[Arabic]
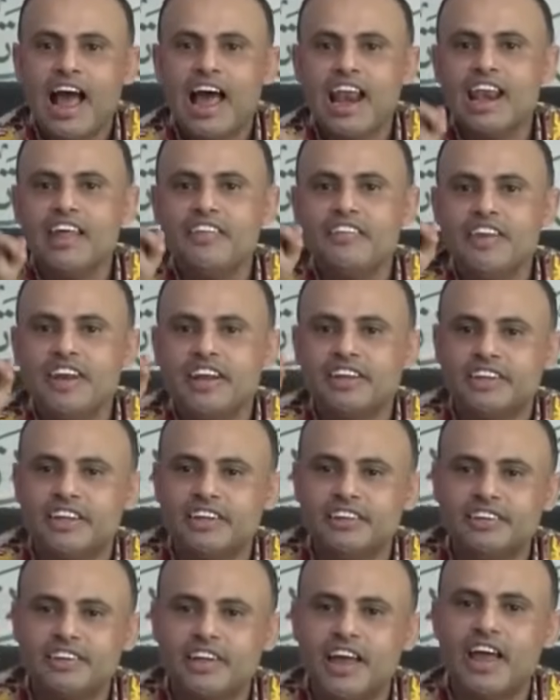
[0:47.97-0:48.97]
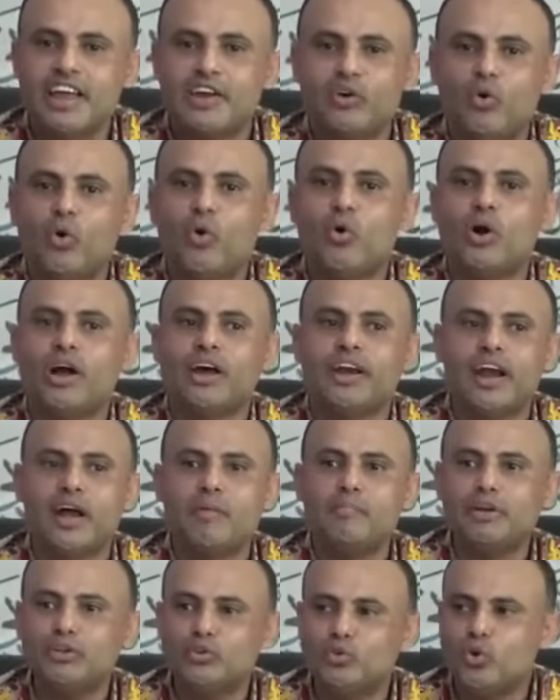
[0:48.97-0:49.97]
الذين تنتهك
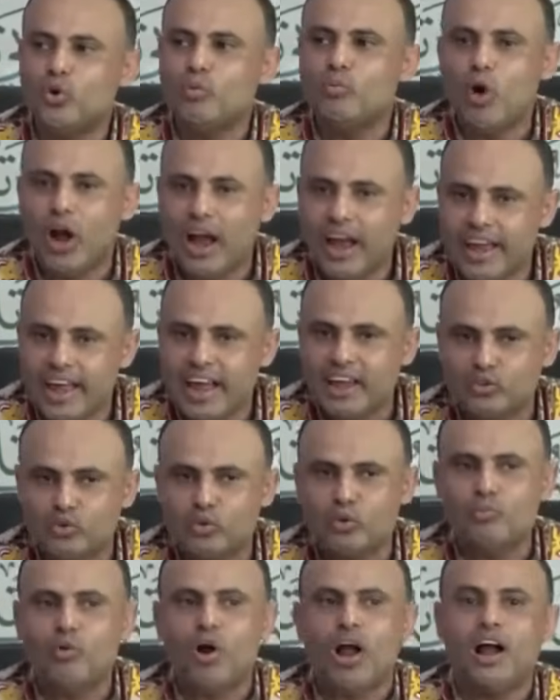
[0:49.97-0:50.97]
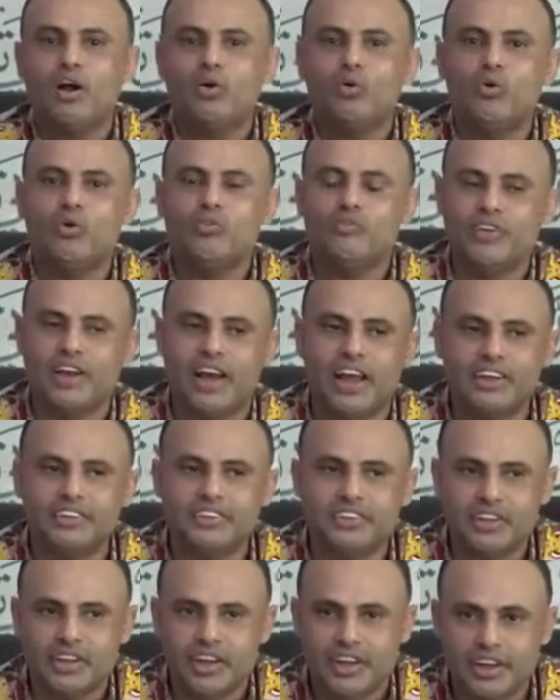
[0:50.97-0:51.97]
كرامتهم وحياتهم وحقهم في
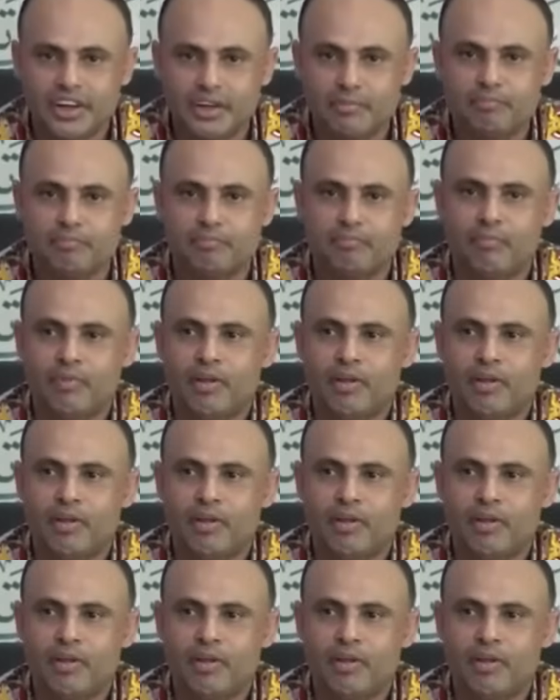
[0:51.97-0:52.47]
العيش الكريم